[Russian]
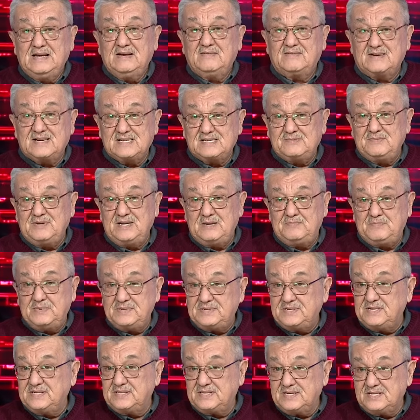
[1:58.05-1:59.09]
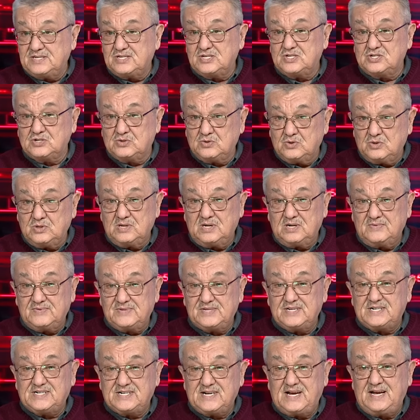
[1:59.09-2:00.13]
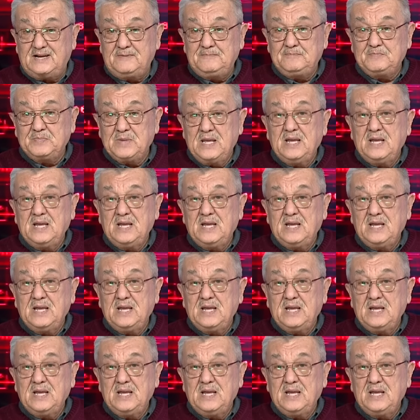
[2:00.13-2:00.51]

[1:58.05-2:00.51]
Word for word: в размере 5000 долларов США